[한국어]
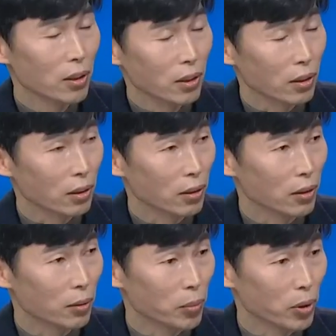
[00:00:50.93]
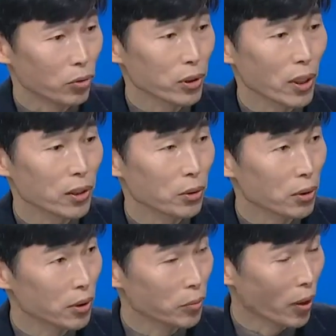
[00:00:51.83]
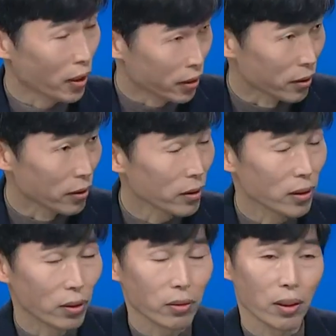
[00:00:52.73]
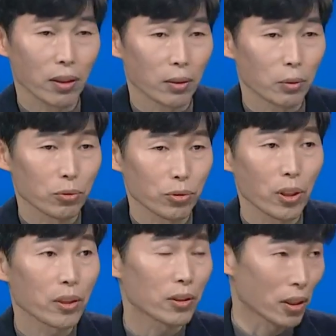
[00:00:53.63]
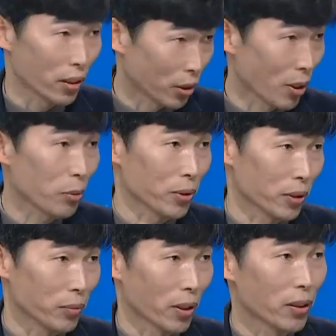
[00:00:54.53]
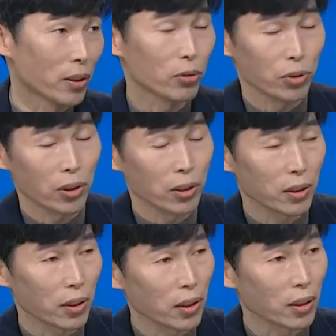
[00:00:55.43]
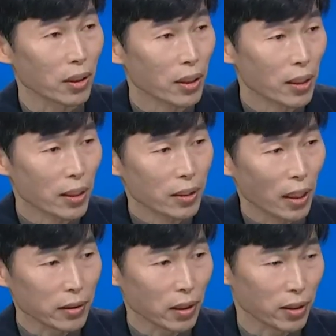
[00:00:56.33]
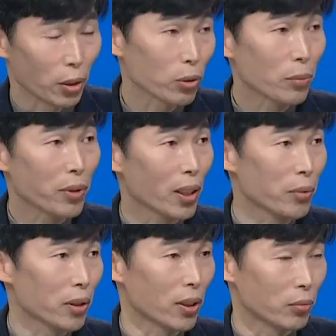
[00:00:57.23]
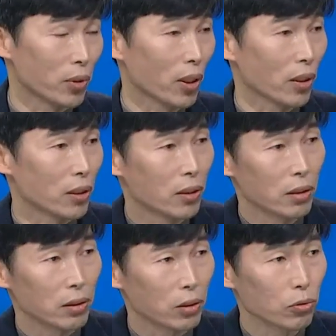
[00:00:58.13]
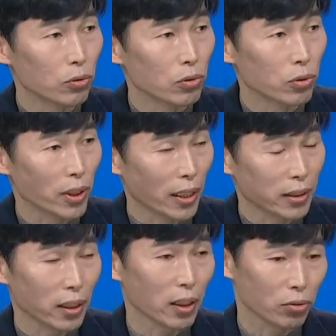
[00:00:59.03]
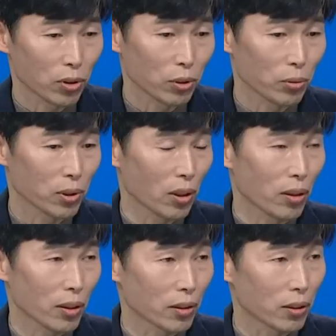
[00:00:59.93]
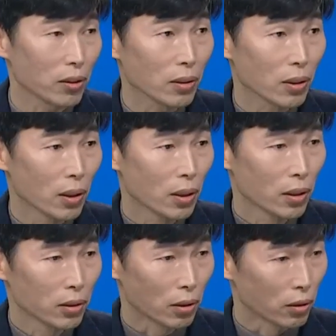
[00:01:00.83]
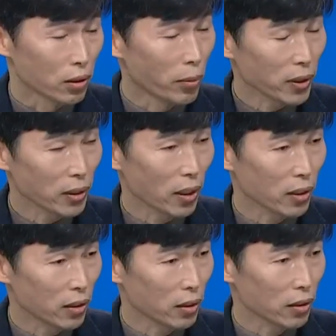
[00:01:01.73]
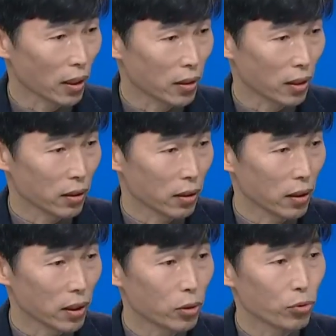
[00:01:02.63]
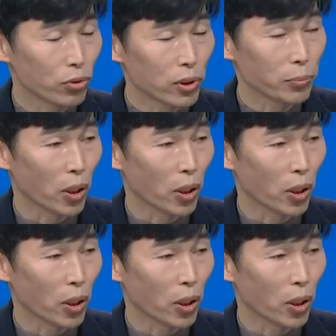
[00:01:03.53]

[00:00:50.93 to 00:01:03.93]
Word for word: 어, 뭐 출산지원금과 같은 형태로 출혈 경쟁을 계속하고 있습니다. 그런데 이런 출혈 경쟁이 사실상 제로섬 게임이기 때문에 네. 이제는 인구 자체가 줄어들고 있는 상황에서 어, 지방자치단끼리 체 인구 유입